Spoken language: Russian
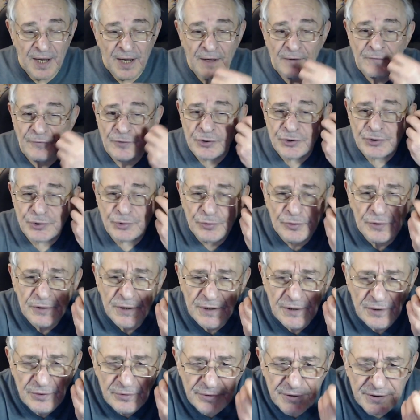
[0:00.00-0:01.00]
Вот
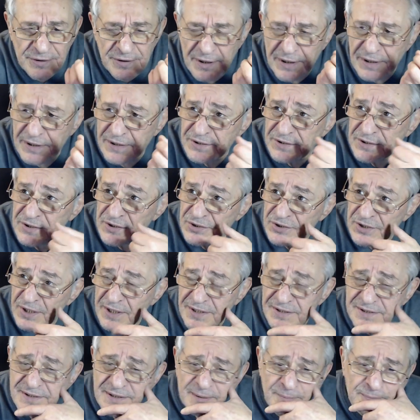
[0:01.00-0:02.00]
сколько людей
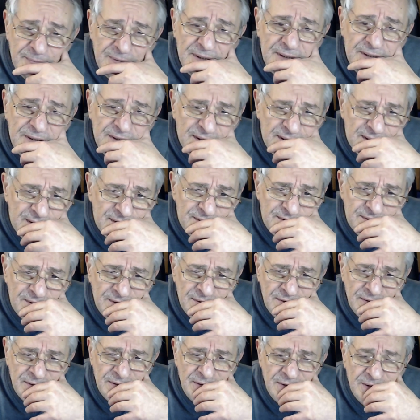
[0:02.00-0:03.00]
сейчас на
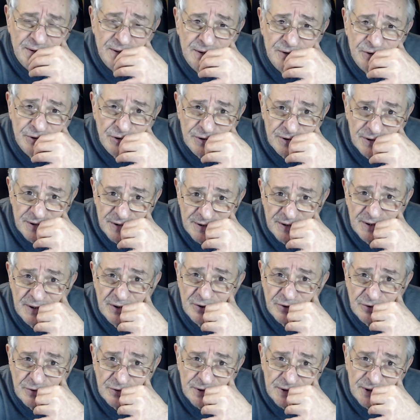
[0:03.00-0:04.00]
планете, которые
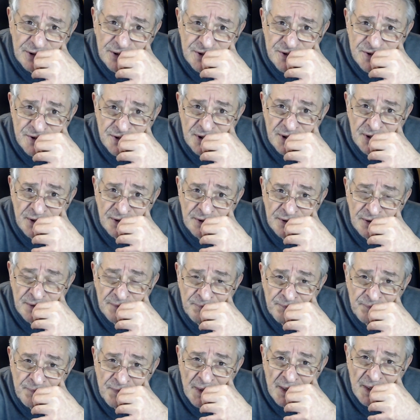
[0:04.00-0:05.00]
находятся
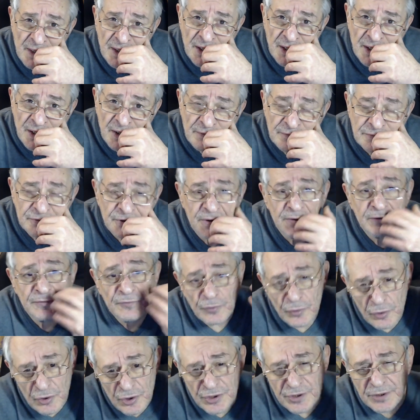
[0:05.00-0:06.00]
в
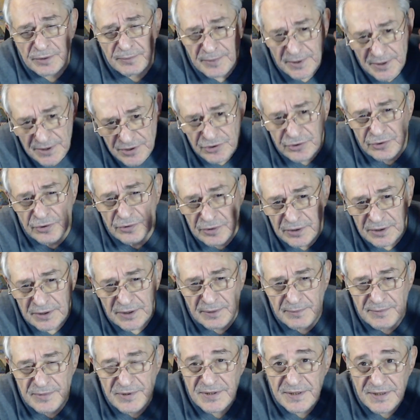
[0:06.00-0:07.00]
тревожном,
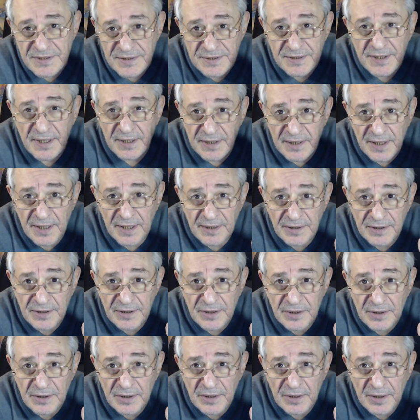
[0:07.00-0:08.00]
расстроенном
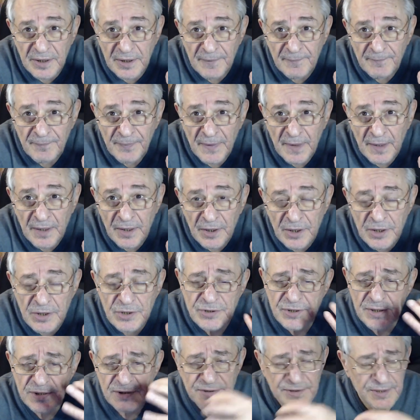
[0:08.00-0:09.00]
состоянии. И
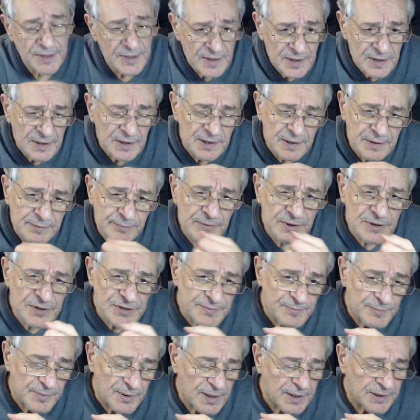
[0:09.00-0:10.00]
со страхами, и с
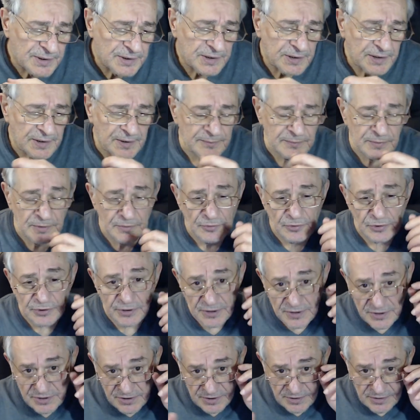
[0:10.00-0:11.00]
паниками. Вот
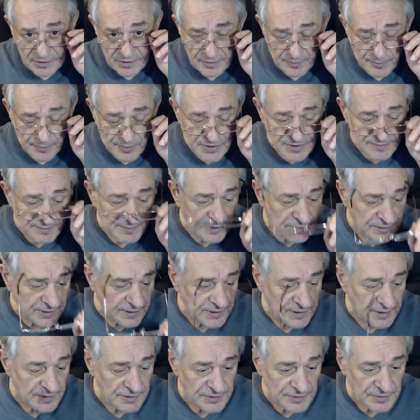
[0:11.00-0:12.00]
если
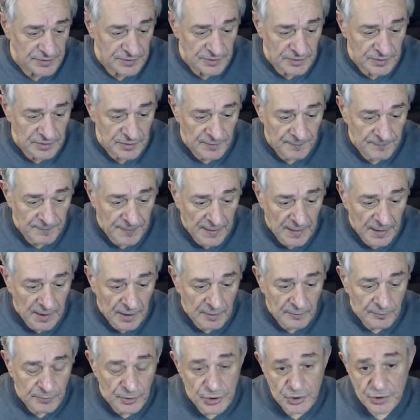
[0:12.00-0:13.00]
посмотреть, э,
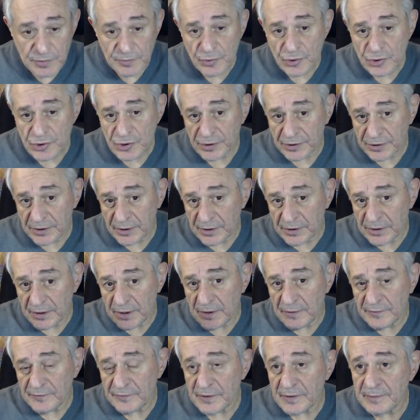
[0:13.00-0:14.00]
почему же
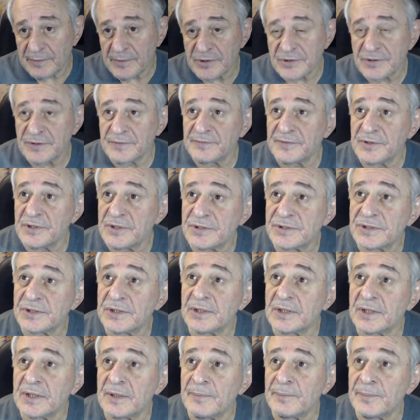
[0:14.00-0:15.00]
тогда фармацевтические
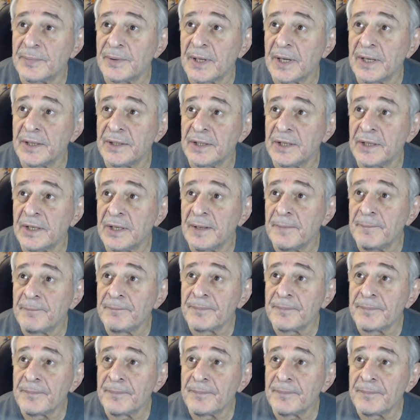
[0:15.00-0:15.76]
компании